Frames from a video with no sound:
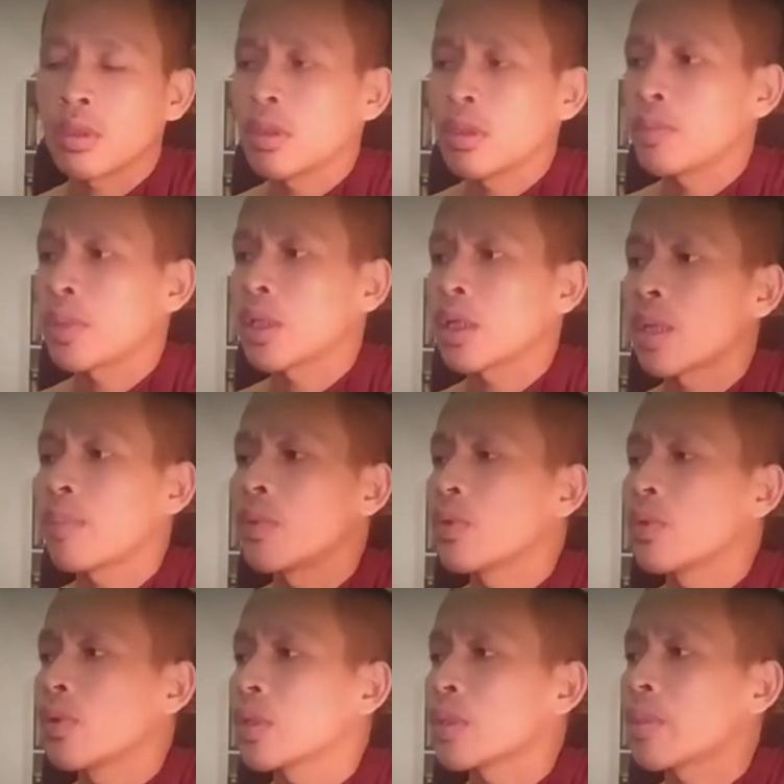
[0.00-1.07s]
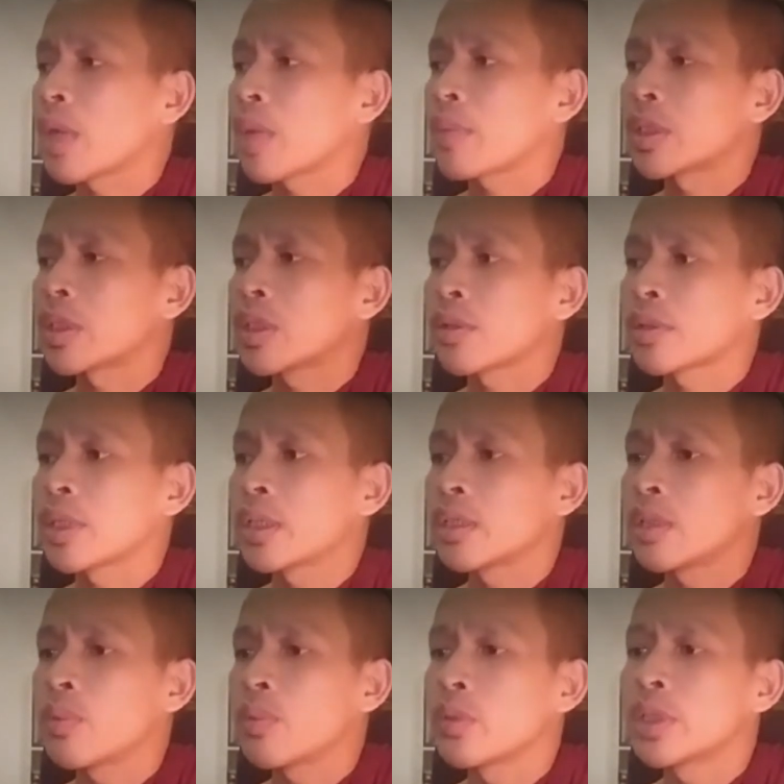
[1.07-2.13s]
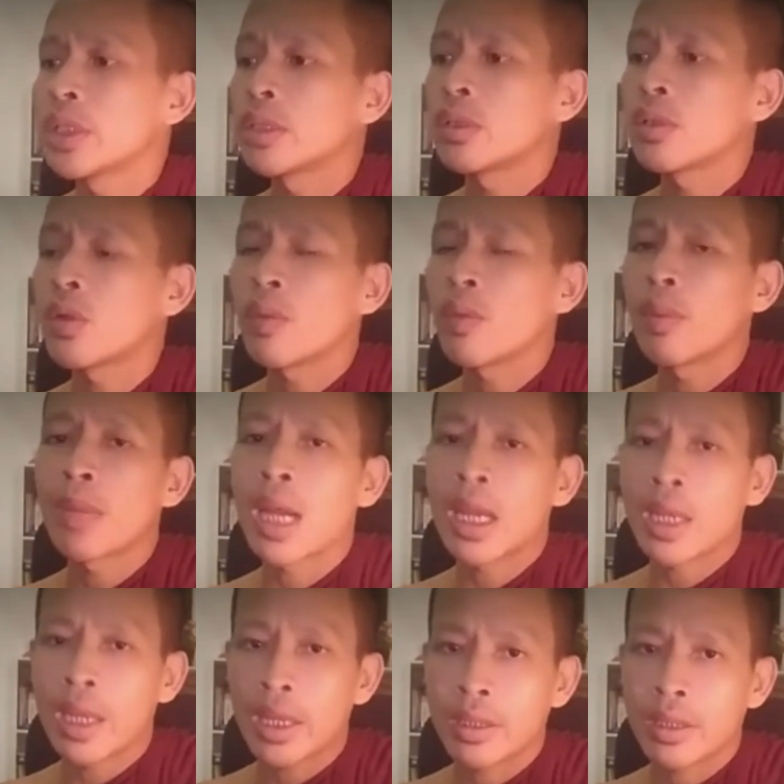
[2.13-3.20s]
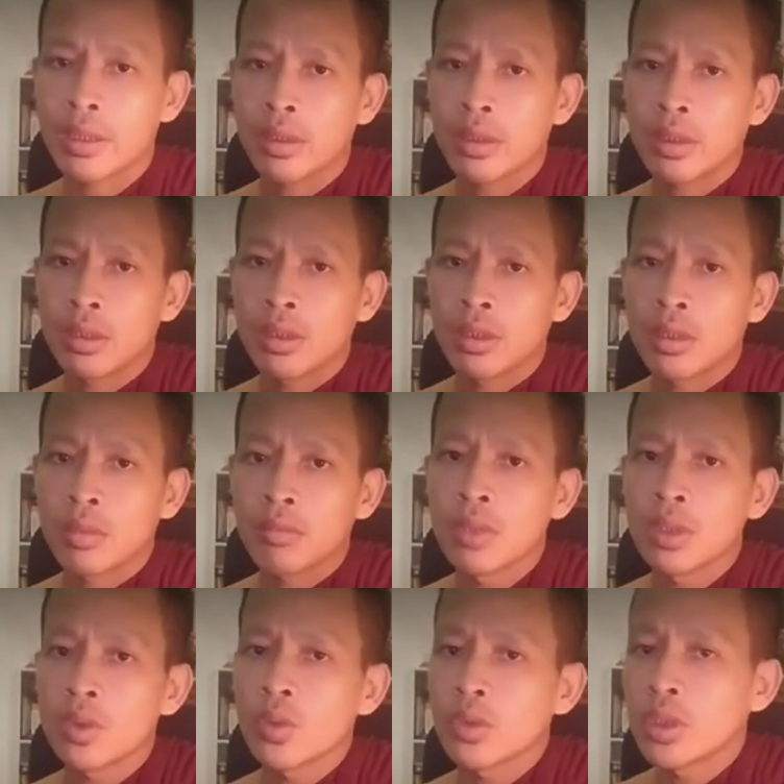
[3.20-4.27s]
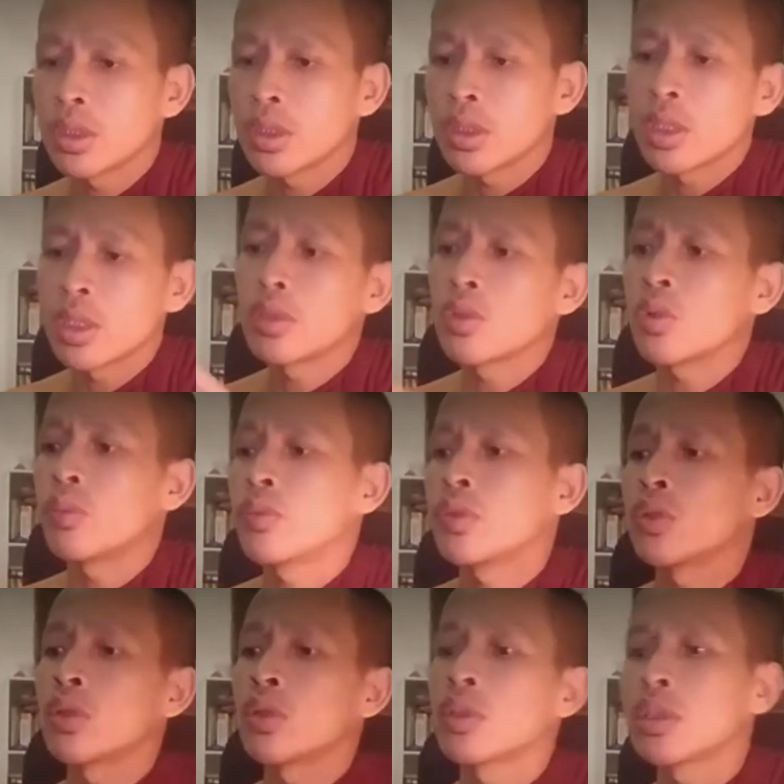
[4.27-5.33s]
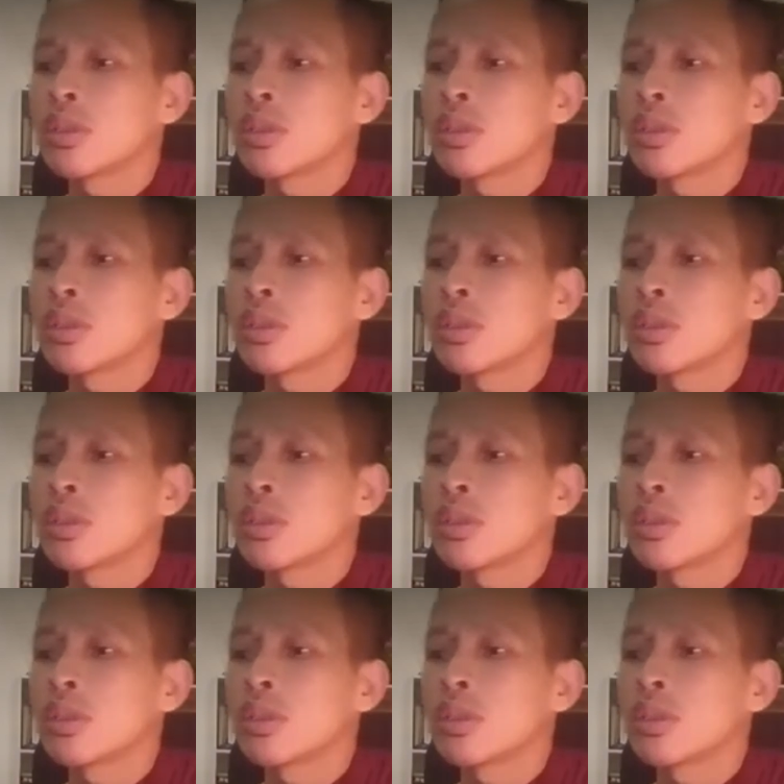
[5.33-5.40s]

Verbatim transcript: và là bộ nông mà mình trồng dây đây bộ dây tôi coi một bàn này và tụ trên dây nhôm vô thứ